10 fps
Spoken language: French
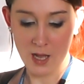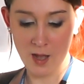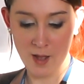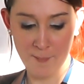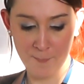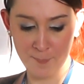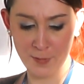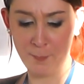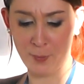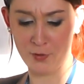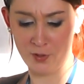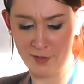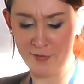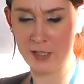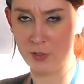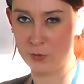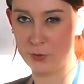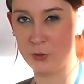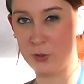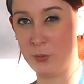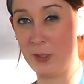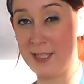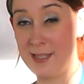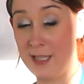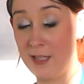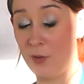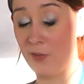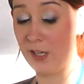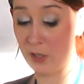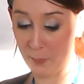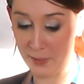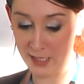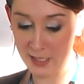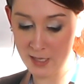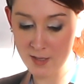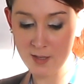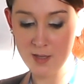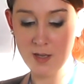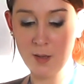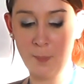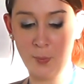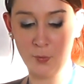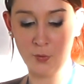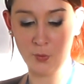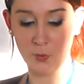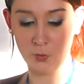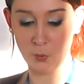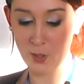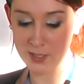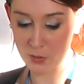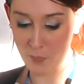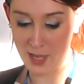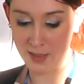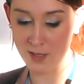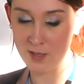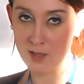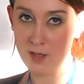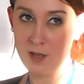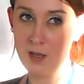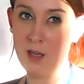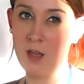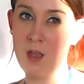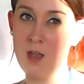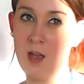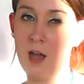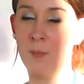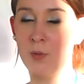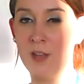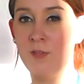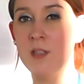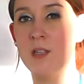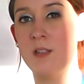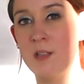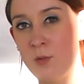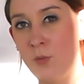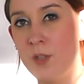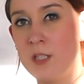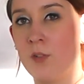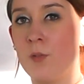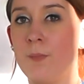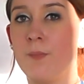euh, Pendant les vacances, je suis resté dans un camping pendant trois semaines et à mon avis, c'était suffisant.